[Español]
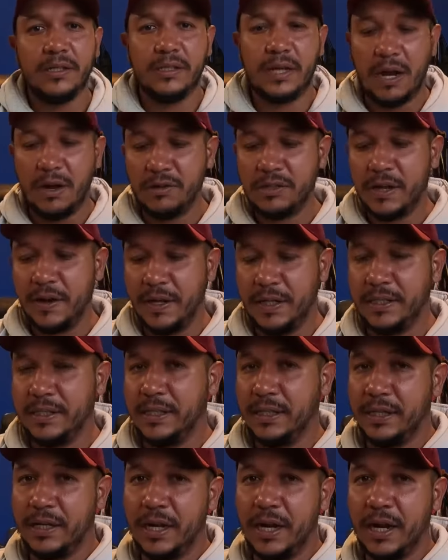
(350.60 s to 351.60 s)
Ya lo saben,
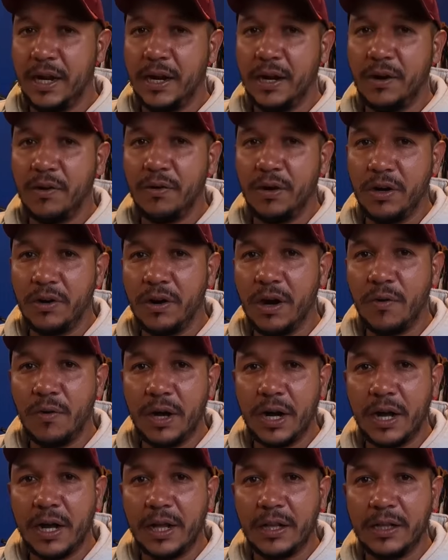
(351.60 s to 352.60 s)
si quieren reunir una
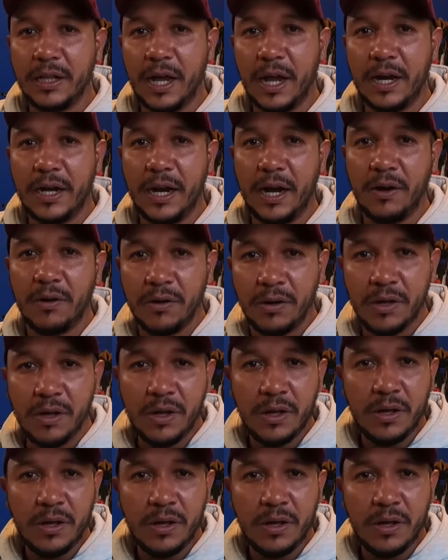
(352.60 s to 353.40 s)
buena cantidad de dinero,